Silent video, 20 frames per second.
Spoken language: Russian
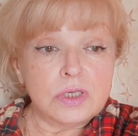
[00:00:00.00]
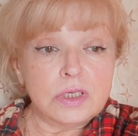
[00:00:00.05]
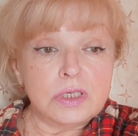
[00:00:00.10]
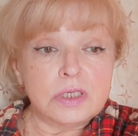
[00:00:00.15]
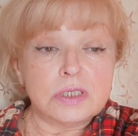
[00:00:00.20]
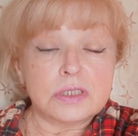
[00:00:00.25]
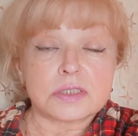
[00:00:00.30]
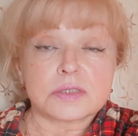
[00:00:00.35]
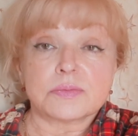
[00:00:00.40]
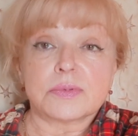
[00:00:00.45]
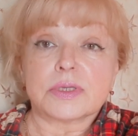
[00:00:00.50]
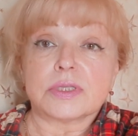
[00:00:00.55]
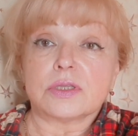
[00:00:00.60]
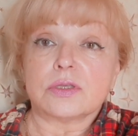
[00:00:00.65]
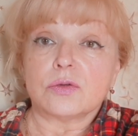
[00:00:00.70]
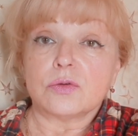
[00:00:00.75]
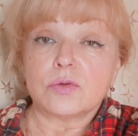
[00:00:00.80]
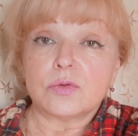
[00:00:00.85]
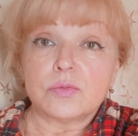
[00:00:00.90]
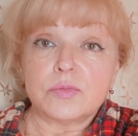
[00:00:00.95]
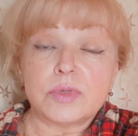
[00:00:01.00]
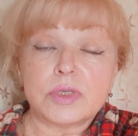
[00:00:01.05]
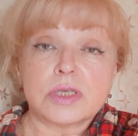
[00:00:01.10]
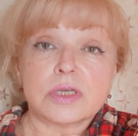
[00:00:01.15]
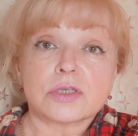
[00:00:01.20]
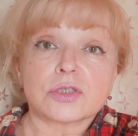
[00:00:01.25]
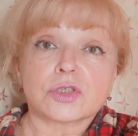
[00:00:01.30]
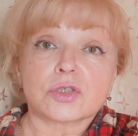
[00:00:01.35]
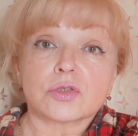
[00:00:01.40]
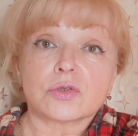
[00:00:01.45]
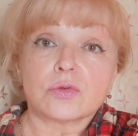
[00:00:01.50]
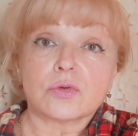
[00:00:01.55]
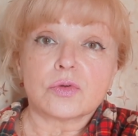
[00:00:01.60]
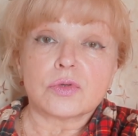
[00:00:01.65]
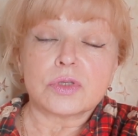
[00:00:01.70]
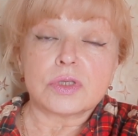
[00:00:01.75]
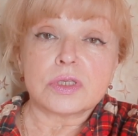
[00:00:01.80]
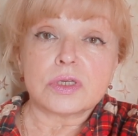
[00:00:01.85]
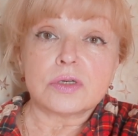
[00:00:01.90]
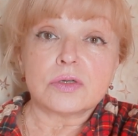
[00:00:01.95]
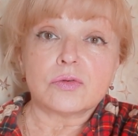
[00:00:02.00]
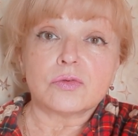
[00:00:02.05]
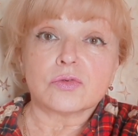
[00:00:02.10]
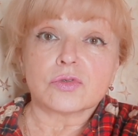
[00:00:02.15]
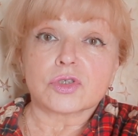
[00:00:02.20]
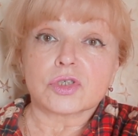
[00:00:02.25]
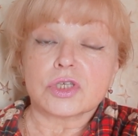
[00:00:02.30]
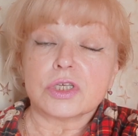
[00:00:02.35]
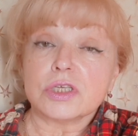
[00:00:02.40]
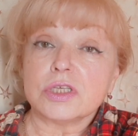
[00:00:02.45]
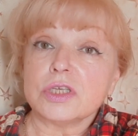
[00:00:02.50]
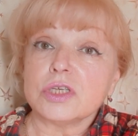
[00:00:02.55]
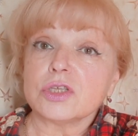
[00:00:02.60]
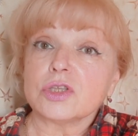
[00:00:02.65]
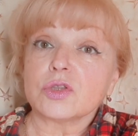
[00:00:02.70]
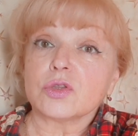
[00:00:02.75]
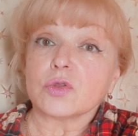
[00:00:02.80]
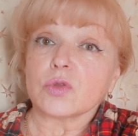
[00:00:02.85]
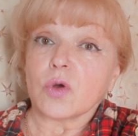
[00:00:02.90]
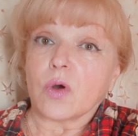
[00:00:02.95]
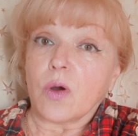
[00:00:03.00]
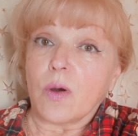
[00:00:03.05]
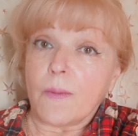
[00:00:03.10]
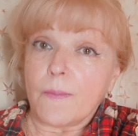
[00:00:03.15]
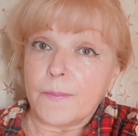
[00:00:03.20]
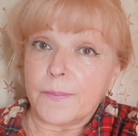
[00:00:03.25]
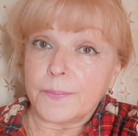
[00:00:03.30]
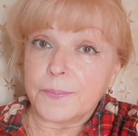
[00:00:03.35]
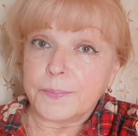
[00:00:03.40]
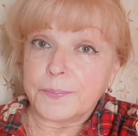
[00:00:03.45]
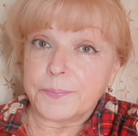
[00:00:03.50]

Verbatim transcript: и смотрю, у меня что-то уже не то.